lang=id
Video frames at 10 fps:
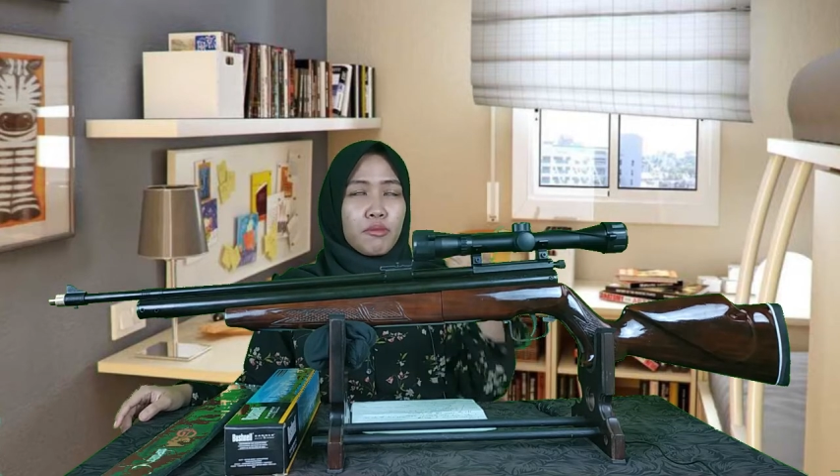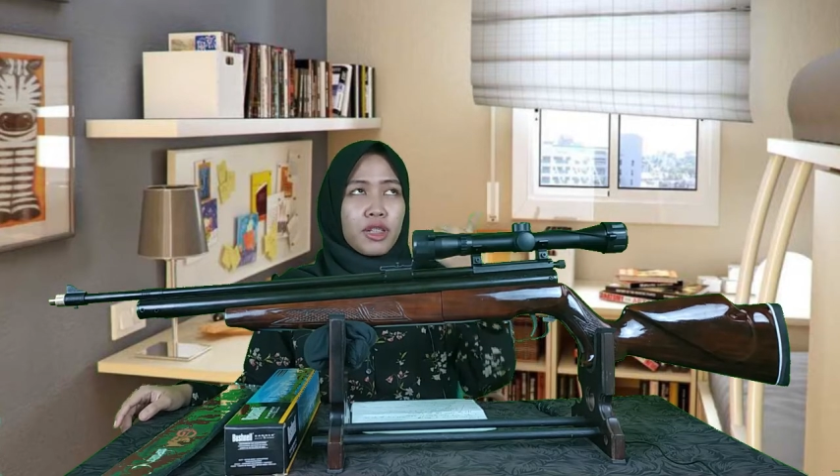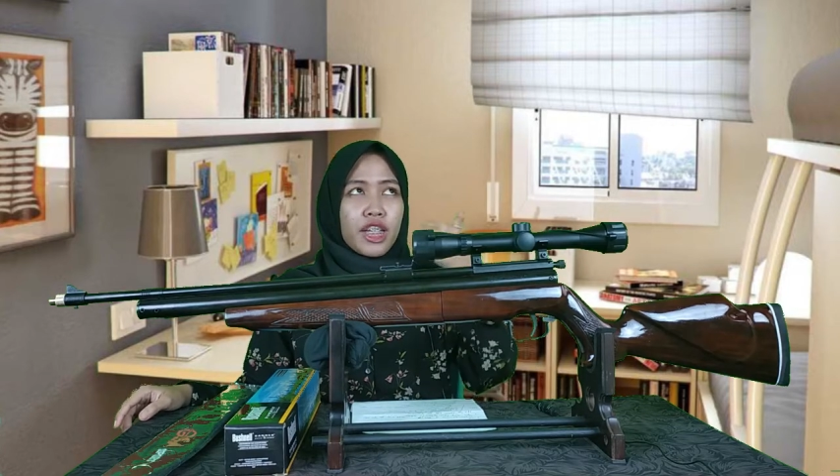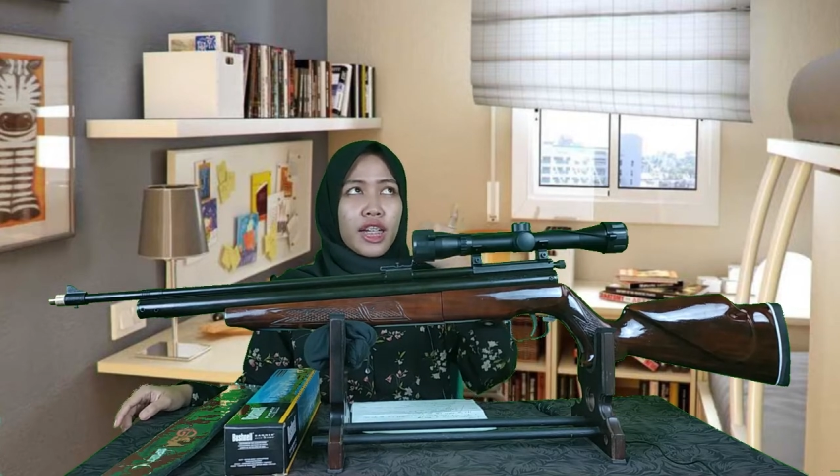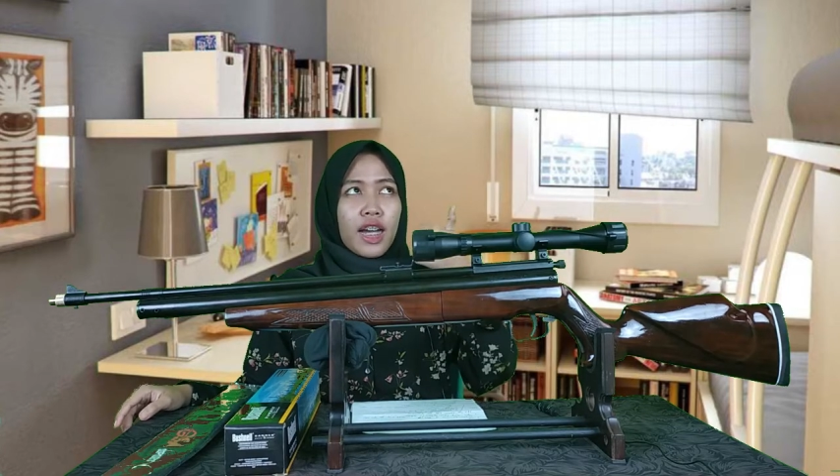
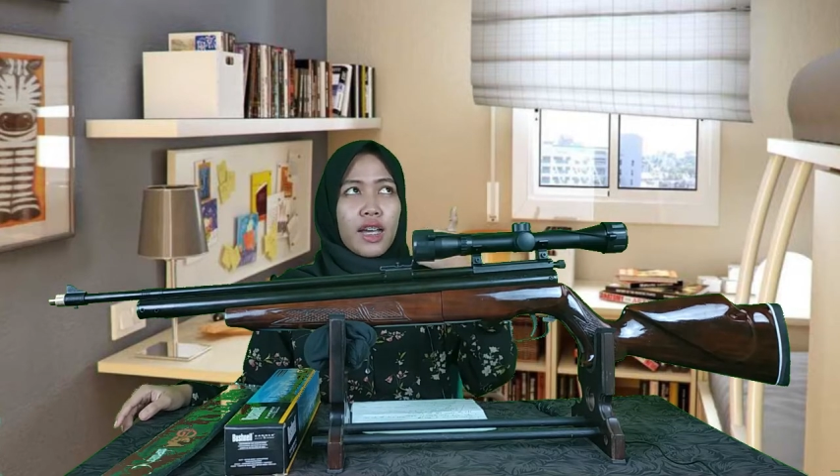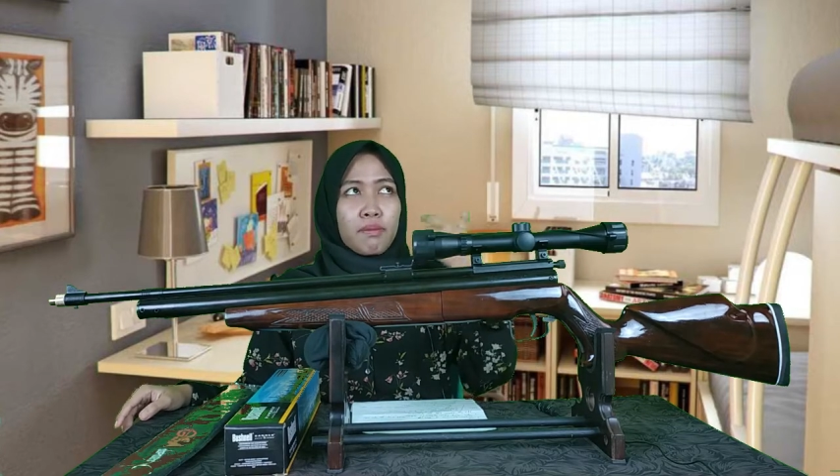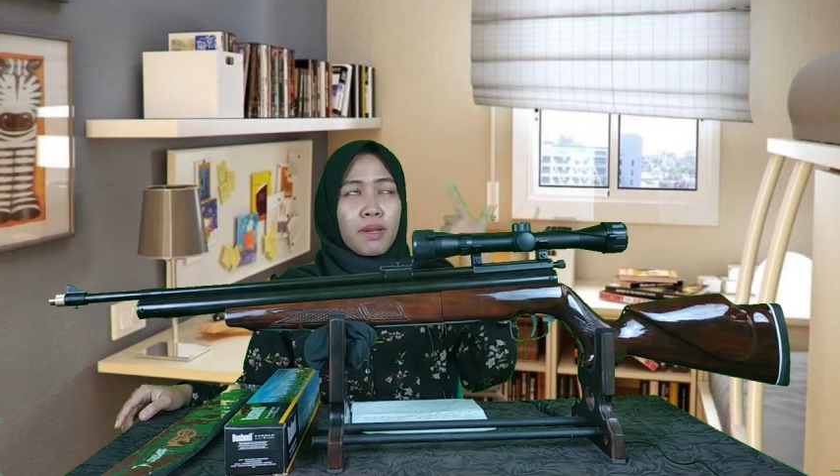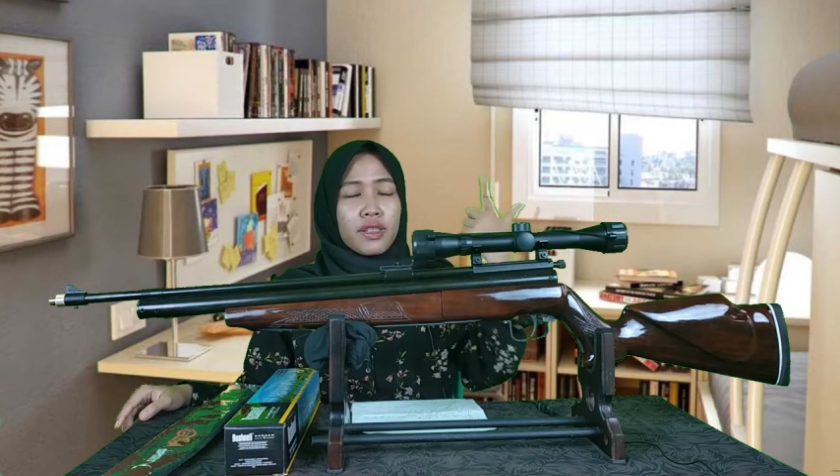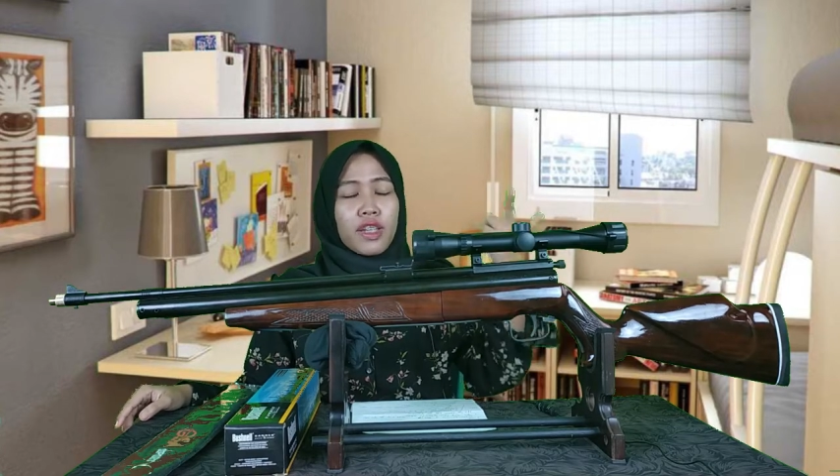
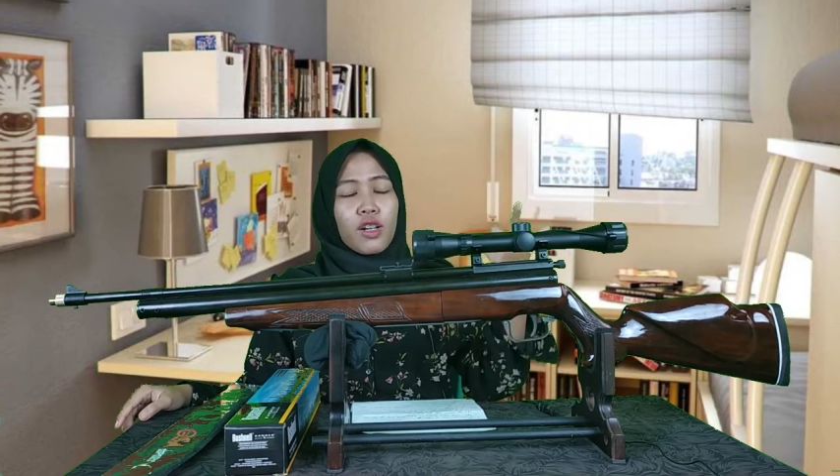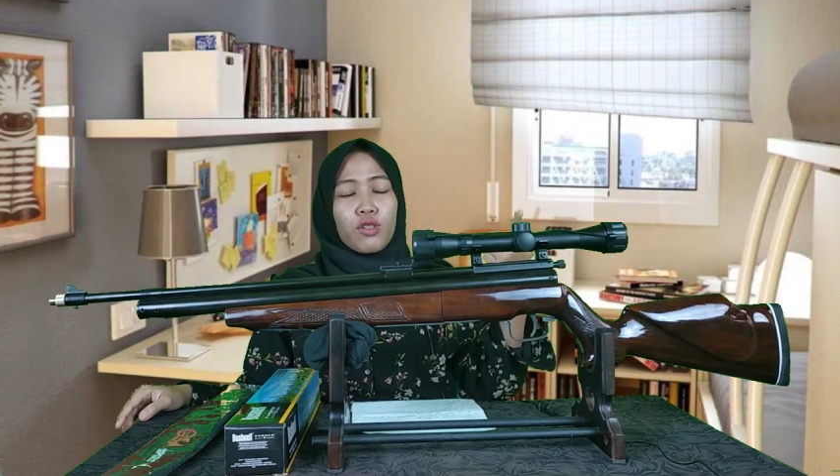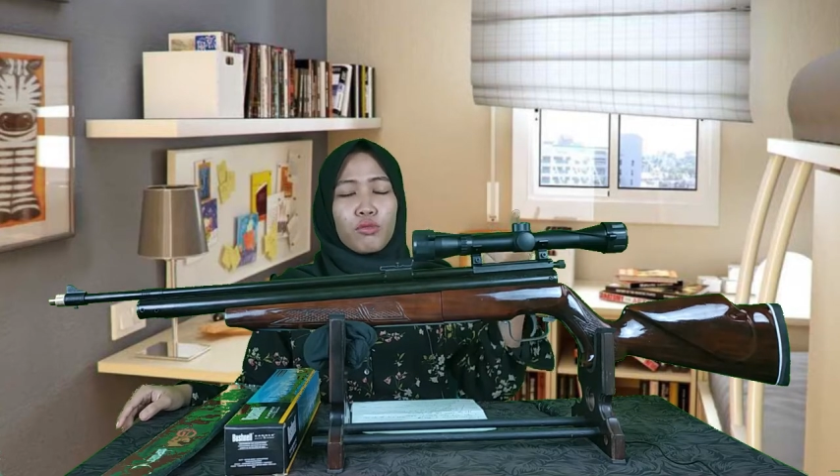diberikan panjang